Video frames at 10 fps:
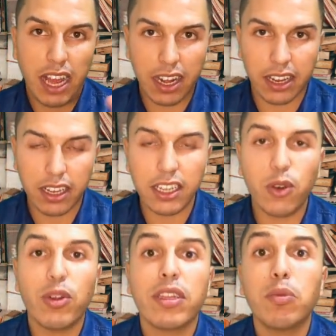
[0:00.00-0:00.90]

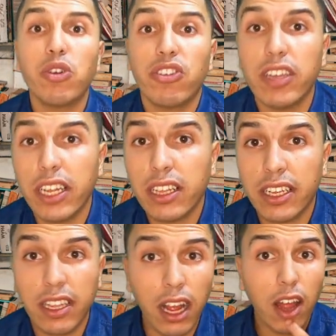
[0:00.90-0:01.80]
حركيه وعندها
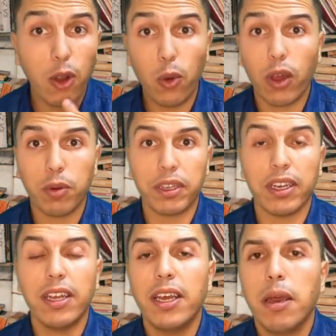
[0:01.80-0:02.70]
مؤشرات تتا
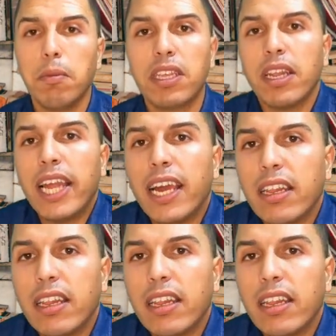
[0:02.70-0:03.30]
لغويه مثلا